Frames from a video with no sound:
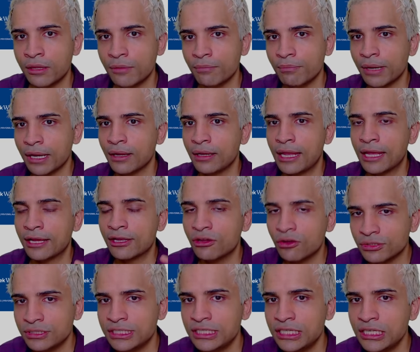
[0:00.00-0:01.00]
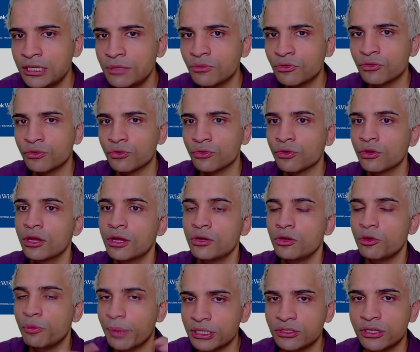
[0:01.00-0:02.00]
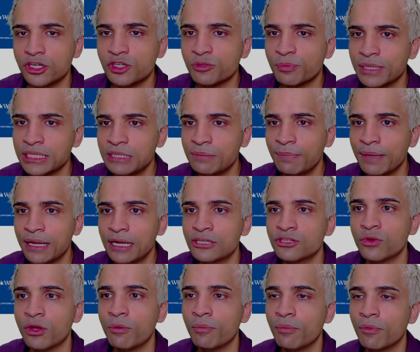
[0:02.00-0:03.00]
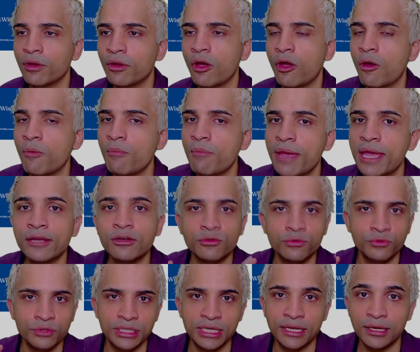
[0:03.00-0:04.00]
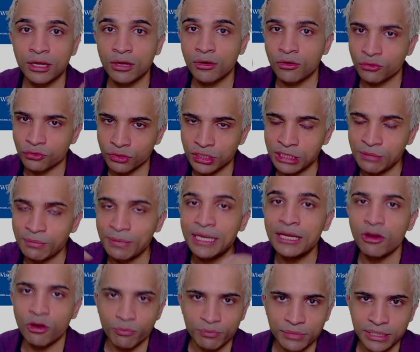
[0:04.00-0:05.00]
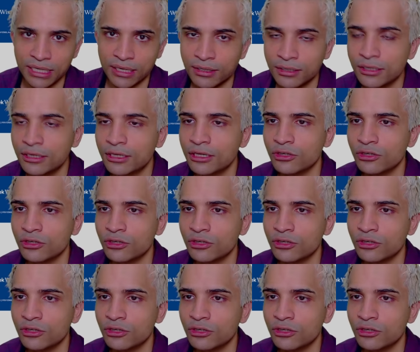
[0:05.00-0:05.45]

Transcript: ben, la core team, que le personnage principal soit un, mec ou une nana, entre guillemets, lambda.